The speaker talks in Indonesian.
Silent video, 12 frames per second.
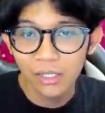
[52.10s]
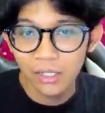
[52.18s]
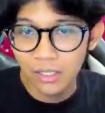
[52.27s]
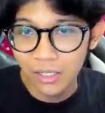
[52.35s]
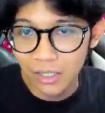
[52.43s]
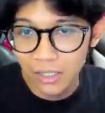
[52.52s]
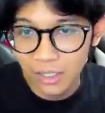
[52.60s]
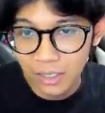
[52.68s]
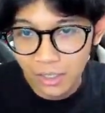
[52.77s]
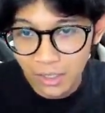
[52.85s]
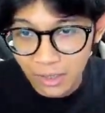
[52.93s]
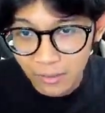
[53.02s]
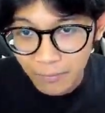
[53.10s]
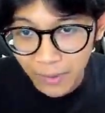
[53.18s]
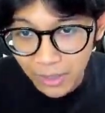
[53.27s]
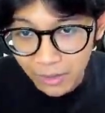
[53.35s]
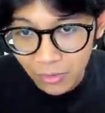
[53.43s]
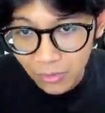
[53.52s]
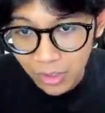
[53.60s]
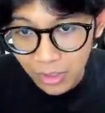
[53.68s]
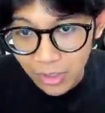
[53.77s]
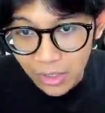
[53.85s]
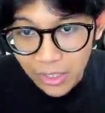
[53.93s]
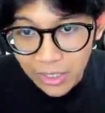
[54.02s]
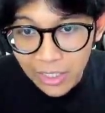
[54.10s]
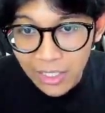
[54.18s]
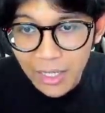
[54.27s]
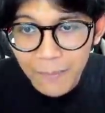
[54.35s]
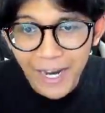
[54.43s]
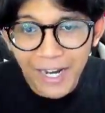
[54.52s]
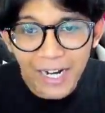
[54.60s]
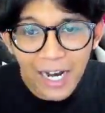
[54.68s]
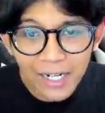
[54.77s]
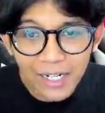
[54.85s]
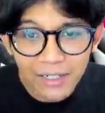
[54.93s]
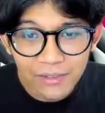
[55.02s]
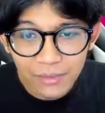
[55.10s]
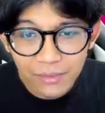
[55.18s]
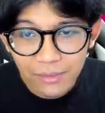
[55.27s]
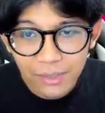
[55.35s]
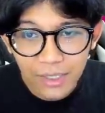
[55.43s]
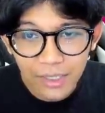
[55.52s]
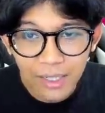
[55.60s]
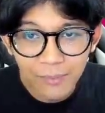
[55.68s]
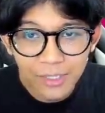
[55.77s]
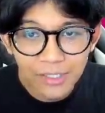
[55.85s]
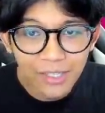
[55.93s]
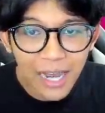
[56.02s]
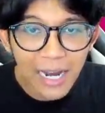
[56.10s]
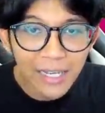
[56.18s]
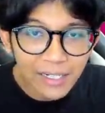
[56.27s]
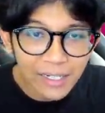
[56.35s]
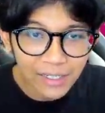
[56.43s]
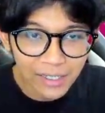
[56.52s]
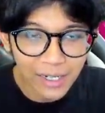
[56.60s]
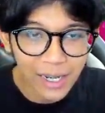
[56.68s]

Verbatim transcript: Ini nenek-nenek PR juga nih. Eh, nenek-nenek pakai kakek guys. Dari namanya sih Airin ya.